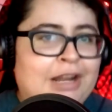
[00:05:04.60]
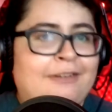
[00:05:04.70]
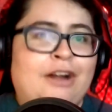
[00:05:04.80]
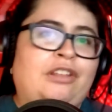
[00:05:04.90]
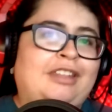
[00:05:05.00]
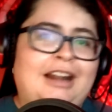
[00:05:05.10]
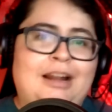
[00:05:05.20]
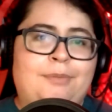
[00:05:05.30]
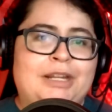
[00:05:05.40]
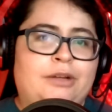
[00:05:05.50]
le va a costar a
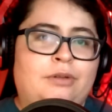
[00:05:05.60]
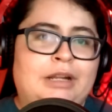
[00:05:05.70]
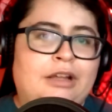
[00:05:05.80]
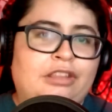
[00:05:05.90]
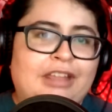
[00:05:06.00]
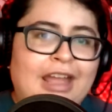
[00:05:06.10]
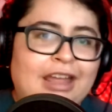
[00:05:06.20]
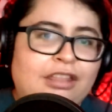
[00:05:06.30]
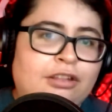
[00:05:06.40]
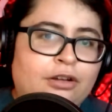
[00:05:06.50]
la película. O sea,
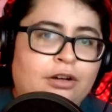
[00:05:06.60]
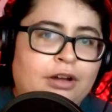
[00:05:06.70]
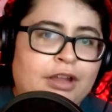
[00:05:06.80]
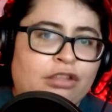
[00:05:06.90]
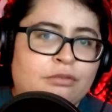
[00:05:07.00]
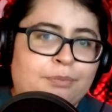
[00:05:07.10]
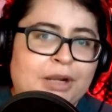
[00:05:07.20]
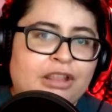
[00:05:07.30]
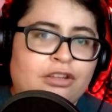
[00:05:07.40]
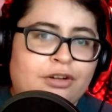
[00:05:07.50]
esto es un
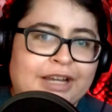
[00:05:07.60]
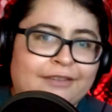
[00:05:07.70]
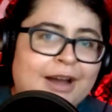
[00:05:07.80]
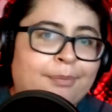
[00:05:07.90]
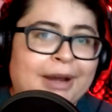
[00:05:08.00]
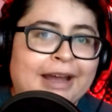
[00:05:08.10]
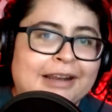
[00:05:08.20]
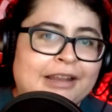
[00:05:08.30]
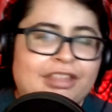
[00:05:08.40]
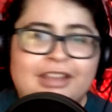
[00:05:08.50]
precio que va a pagar
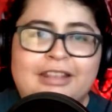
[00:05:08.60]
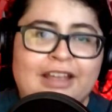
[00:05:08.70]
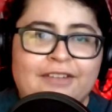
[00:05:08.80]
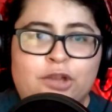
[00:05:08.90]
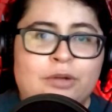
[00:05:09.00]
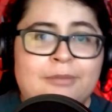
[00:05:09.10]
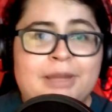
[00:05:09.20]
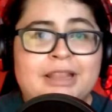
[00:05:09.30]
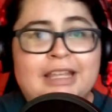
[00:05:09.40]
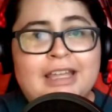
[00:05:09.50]
la cinta
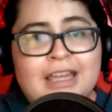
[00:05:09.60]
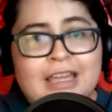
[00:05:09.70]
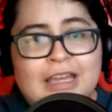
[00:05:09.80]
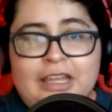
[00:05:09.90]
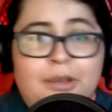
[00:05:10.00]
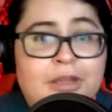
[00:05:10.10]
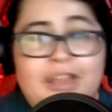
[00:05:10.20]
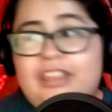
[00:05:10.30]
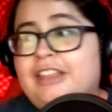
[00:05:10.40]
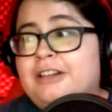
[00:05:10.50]
eventualmente. Y debo
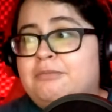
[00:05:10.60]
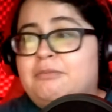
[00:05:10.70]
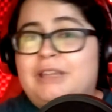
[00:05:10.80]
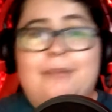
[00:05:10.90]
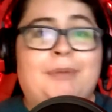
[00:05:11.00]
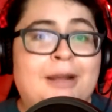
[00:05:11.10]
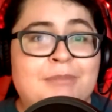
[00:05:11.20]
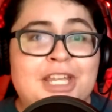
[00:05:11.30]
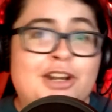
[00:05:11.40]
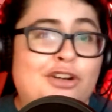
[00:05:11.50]
decir que para
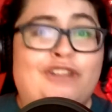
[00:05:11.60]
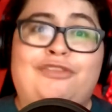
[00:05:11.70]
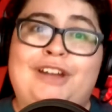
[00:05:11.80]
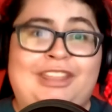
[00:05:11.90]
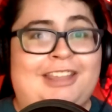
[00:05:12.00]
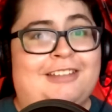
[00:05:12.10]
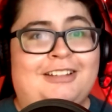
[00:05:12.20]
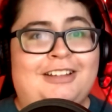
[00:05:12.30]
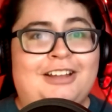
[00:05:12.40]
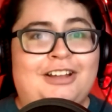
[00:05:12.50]
mí no fue así.
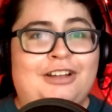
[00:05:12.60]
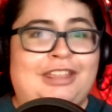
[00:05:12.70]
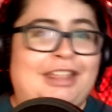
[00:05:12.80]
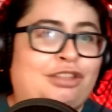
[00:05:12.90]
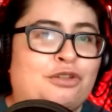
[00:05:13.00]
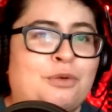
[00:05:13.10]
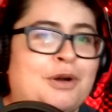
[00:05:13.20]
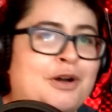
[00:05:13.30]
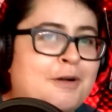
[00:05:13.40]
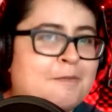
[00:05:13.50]
O sea,
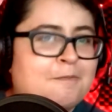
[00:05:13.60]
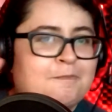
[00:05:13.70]
estuvo